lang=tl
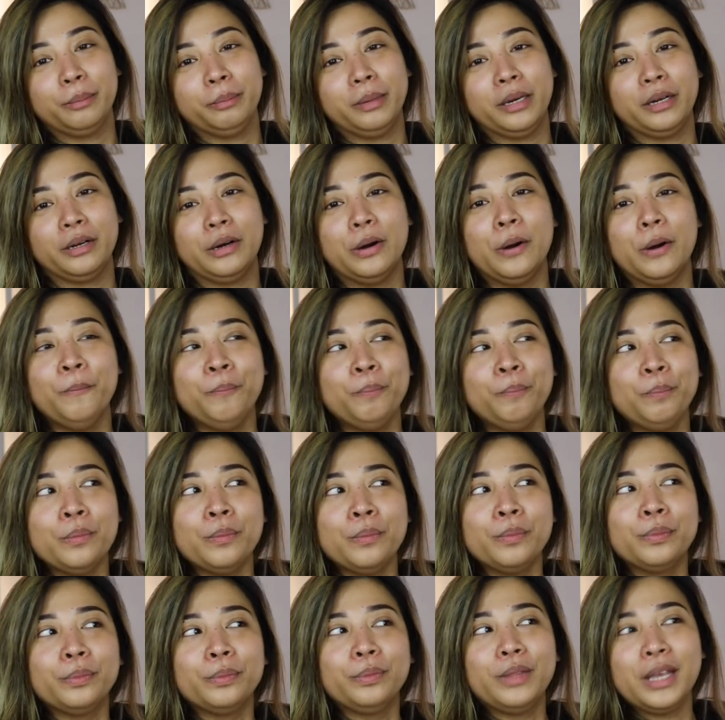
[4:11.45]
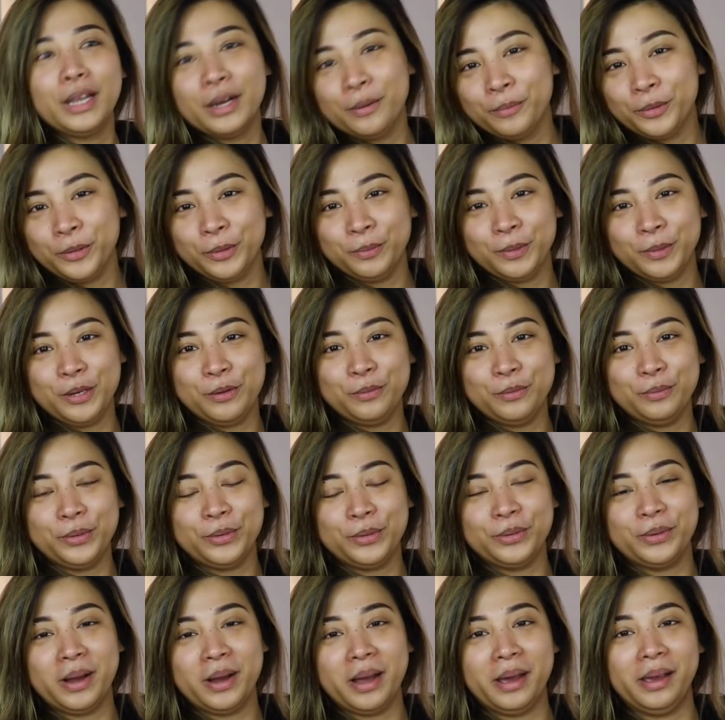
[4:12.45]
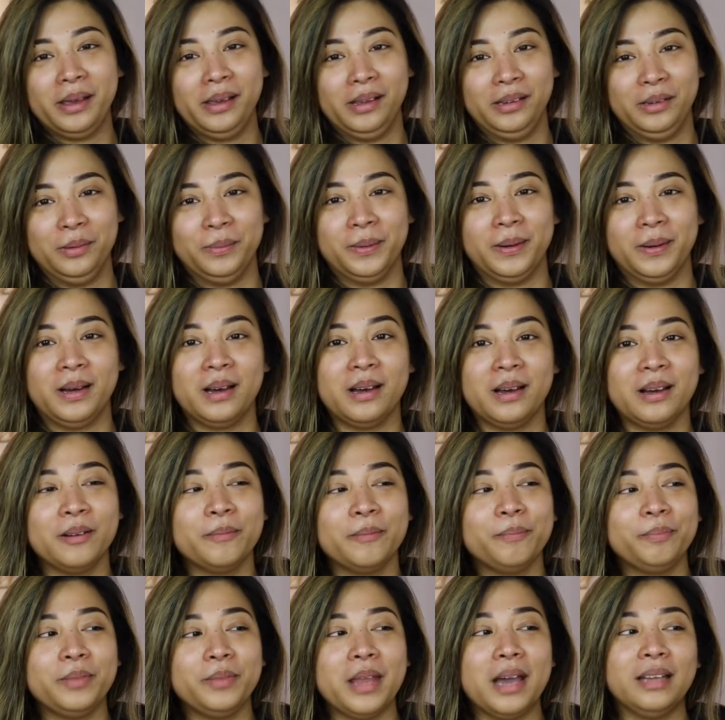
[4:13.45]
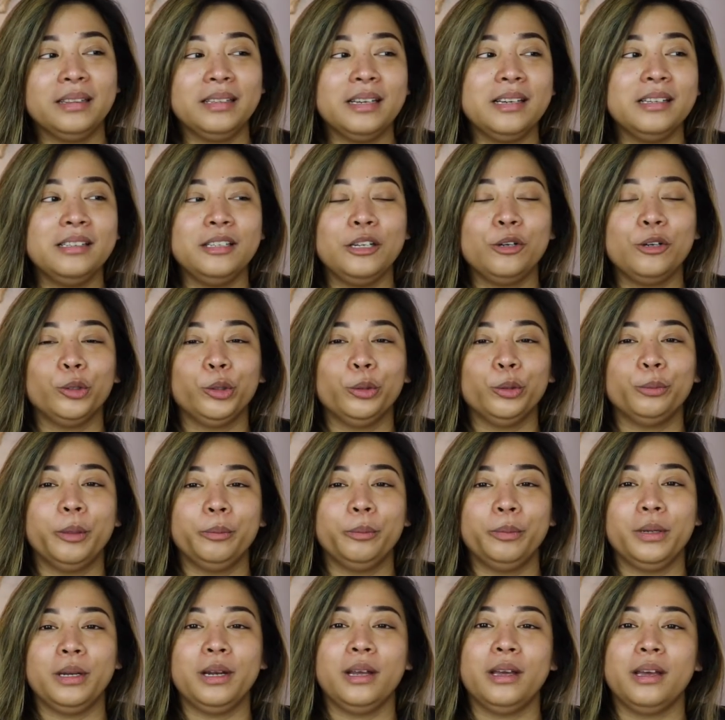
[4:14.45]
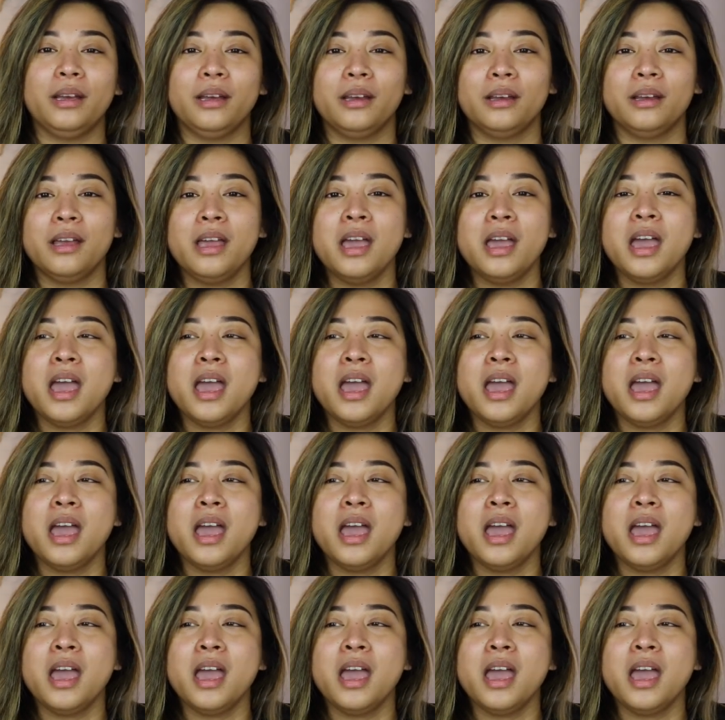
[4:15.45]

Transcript: Pero, tingnan mo naman yung buhay, di ba? Dati hindi ko tumabili